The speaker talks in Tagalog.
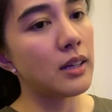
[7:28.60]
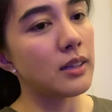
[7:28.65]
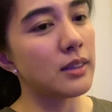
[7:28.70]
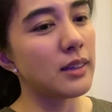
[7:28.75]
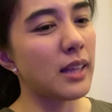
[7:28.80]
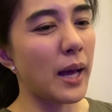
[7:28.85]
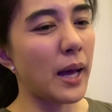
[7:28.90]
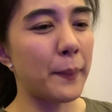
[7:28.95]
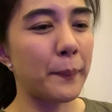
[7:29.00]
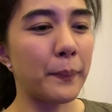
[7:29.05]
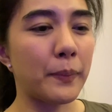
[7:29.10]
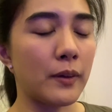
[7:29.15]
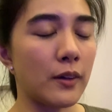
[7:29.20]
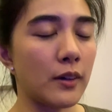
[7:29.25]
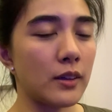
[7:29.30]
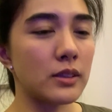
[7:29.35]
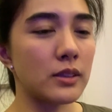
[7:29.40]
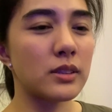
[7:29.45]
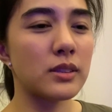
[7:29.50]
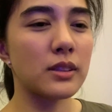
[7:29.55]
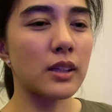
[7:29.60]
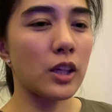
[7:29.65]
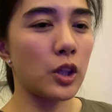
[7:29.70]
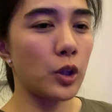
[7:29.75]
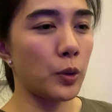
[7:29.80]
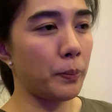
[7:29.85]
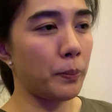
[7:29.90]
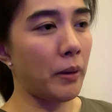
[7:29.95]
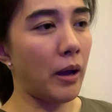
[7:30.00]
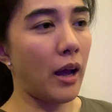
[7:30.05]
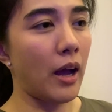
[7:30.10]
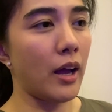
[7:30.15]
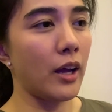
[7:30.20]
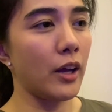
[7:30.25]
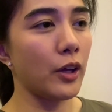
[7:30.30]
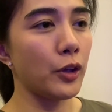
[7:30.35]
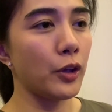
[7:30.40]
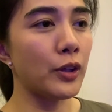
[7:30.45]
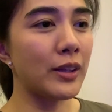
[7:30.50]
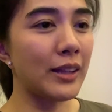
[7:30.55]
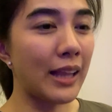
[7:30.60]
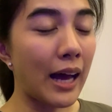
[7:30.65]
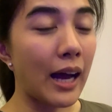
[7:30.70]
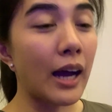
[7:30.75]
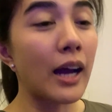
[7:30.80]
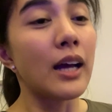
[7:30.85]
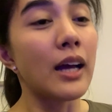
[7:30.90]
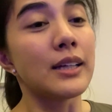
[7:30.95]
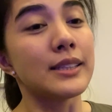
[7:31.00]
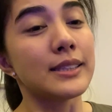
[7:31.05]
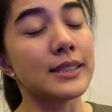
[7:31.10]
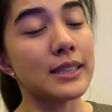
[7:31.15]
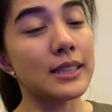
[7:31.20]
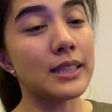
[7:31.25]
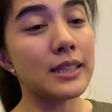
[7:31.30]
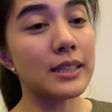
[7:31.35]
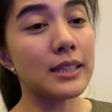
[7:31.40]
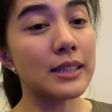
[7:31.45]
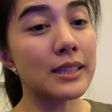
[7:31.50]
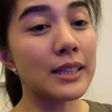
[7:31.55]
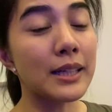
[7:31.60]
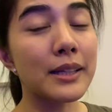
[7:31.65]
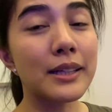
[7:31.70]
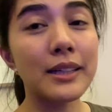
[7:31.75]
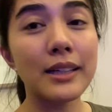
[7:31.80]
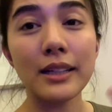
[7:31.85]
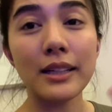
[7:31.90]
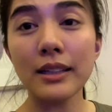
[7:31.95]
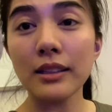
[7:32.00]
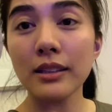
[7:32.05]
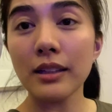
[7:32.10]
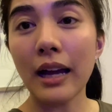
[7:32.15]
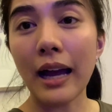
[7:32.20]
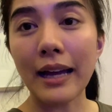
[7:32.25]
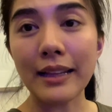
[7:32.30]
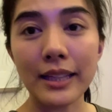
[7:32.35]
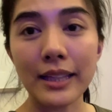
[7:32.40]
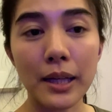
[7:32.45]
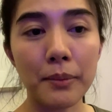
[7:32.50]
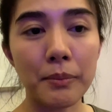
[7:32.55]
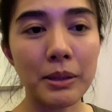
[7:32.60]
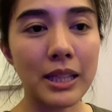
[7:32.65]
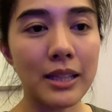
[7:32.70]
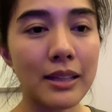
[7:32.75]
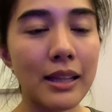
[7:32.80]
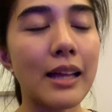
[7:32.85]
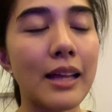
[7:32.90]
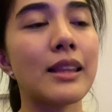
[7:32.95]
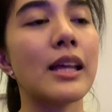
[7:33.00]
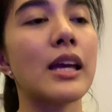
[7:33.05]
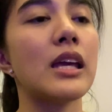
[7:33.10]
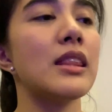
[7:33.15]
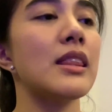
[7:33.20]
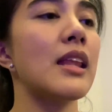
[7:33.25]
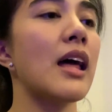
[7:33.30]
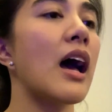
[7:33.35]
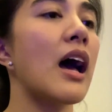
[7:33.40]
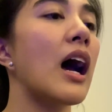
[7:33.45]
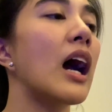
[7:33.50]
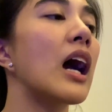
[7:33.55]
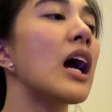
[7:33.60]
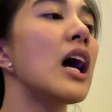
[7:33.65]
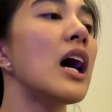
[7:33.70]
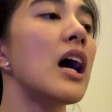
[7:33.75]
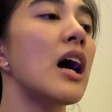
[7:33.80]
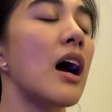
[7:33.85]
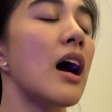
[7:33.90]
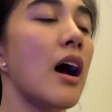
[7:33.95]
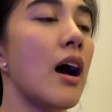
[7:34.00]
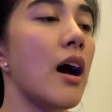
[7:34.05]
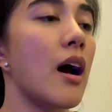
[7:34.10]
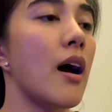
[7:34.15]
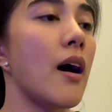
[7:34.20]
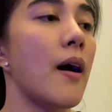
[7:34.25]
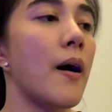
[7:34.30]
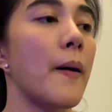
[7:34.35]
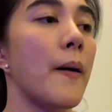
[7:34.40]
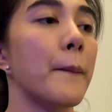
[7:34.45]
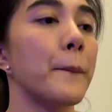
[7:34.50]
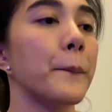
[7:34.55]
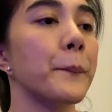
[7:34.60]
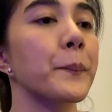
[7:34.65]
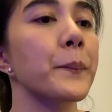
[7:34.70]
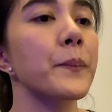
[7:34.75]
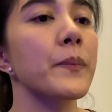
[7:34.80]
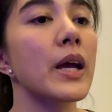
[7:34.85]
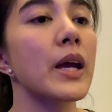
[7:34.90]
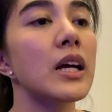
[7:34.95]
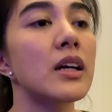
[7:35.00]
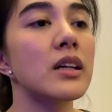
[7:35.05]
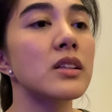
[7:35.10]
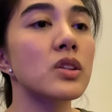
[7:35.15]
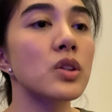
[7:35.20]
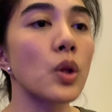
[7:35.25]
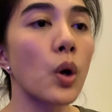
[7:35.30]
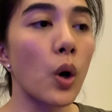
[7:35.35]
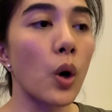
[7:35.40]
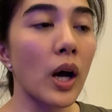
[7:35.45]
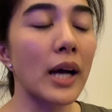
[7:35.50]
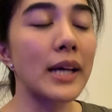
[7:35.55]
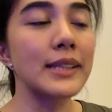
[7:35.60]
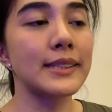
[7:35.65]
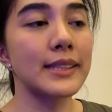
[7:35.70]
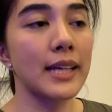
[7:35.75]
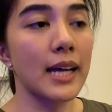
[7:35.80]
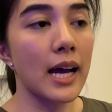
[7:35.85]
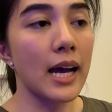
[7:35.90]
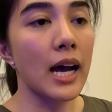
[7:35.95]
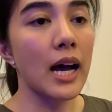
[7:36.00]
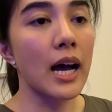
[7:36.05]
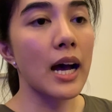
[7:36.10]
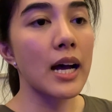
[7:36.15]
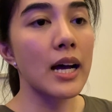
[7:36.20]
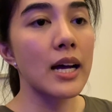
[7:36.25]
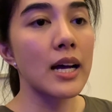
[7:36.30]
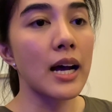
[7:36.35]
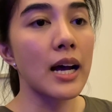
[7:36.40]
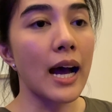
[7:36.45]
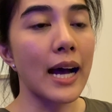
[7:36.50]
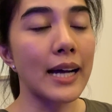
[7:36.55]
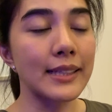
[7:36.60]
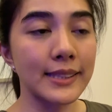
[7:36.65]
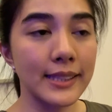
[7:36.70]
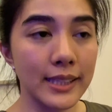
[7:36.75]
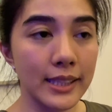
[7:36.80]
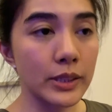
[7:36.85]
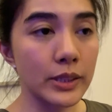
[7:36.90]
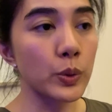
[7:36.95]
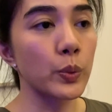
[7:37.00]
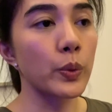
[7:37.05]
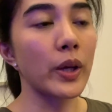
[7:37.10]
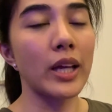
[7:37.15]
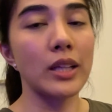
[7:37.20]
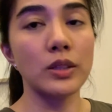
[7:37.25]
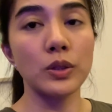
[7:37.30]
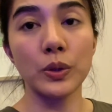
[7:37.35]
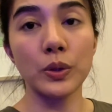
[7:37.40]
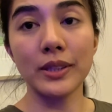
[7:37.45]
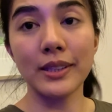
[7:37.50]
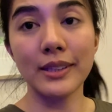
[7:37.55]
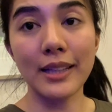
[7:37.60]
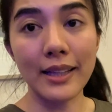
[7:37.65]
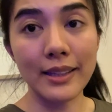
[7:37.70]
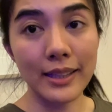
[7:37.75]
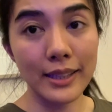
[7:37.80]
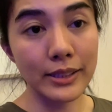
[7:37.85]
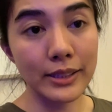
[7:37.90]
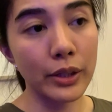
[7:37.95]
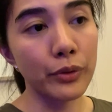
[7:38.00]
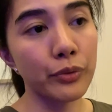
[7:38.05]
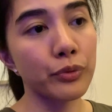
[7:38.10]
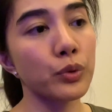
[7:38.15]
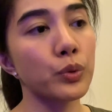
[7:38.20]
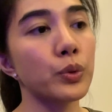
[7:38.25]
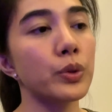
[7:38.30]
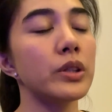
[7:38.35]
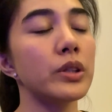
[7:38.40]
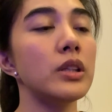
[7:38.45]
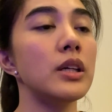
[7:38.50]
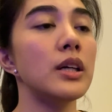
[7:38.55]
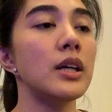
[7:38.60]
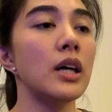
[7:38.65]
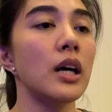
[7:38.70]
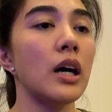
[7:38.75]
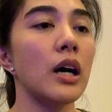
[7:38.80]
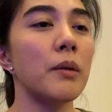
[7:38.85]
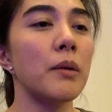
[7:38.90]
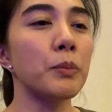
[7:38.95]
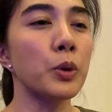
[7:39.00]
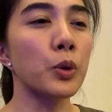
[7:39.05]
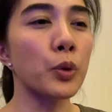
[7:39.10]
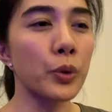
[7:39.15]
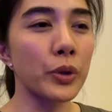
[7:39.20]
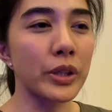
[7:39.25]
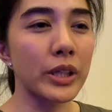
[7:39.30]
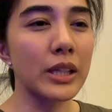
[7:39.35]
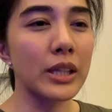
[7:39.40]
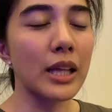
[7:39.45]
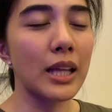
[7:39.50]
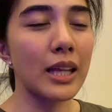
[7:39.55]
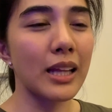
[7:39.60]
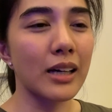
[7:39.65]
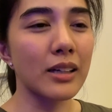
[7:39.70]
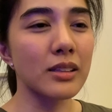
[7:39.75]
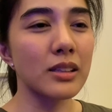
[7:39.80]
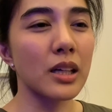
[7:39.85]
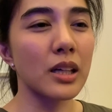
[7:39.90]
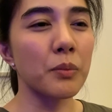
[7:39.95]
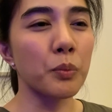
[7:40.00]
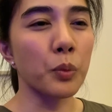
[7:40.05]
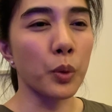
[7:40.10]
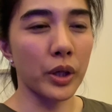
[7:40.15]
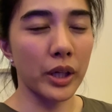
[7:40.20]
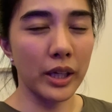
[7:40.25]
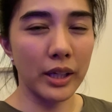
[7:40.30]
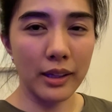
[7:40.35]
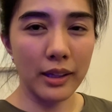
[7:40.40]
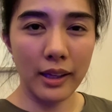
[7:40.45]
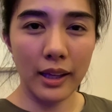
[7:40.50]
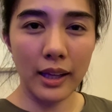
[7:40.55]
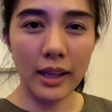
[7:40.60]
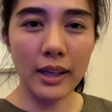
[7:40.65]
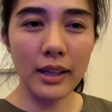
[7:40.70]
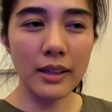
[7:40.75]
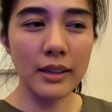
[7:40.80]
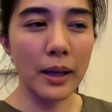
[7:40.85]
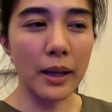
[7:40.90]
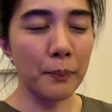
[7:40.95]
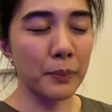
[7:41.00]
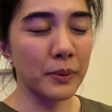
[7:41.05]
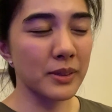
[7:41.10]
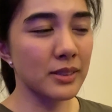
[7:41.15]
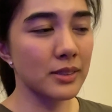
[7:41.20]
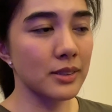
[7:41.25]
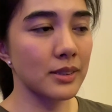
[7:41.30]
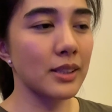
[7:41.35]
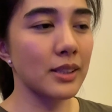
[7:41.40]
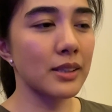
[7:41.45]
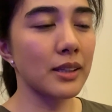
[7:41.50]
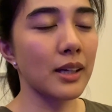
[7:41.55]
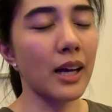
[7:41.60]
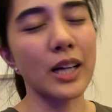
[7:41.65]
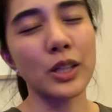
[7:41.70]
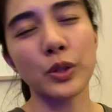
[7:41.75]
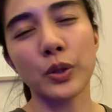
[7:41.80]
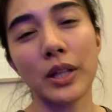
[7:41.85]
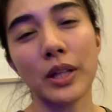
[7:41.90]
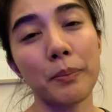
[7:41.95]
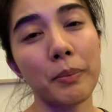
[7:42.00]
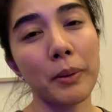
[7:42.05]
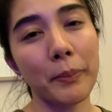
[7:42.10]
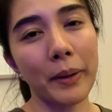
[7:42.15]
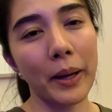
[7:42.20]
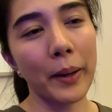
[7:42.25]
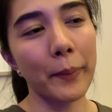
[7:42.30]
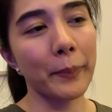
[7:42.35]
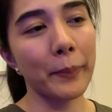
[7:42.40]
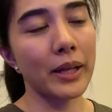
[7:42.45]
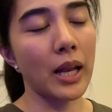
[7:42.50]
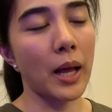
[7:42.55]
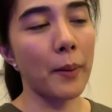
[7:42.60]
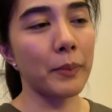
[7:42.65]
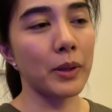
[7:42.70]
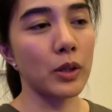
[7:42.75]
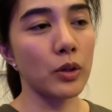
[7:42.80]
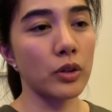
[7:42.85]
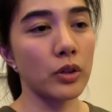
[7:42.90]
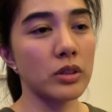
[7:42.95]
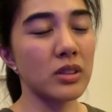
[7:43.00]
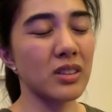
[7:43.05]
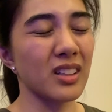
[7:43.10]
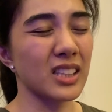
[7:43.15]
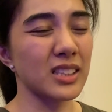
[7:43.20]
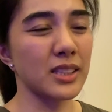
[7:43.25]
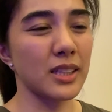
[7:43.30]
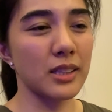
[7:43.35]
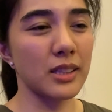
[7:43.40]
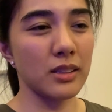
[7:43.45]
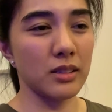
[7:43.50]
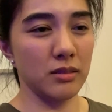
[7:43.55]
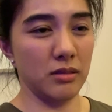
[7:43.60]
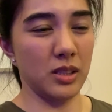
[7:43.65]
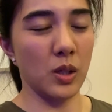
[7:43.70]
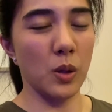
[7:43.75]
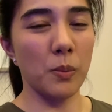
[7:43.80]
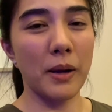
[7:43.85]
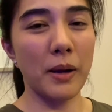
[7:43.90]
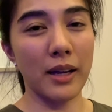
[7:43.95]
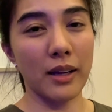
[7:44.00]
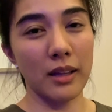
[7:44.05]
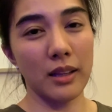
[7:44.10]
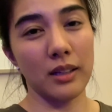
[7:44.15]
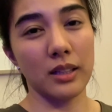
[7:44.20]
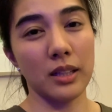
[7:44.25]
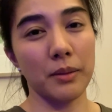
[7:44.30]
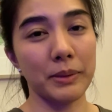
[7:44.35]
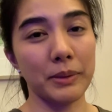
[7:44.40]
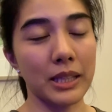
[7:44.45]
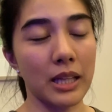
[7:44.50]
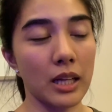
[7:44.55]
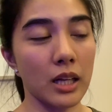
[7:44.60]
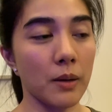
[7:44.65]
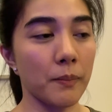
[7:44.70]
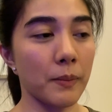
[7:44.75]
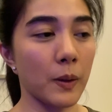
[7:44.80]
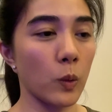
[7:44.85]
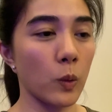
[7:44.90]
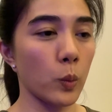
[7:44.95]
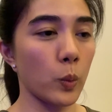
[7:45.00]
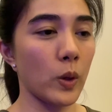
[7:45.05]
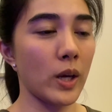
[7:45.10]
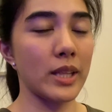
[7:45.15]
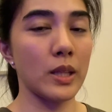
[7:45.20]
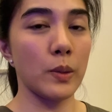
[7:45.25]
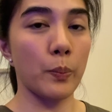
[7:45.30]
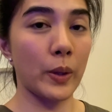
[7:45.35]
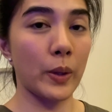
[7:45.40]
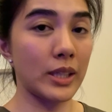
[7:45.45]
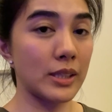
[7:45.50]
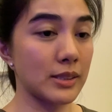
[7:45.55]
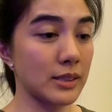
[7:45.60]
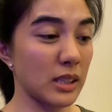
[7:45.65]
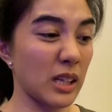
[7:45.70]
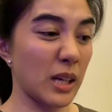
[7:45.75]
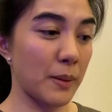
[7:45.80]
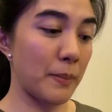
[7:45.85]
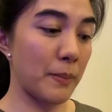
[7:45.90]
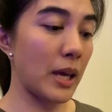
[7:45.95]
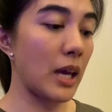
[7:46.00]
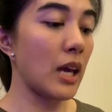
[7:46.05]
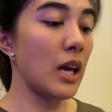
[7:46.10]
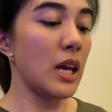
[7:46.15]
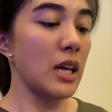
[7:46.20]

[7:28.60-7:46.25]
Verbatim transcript: Tapos, ano pa? Yun lang. Si, naghati kami ni tatay ng um, toka sa aasikasuhin. So, si tatay sa food, um, kukunin na lang ng morning. Tapos, Actually, papak pa namin yun kasi sa umaga lang naman talaga makukuha. Hindi pwede sa gabi.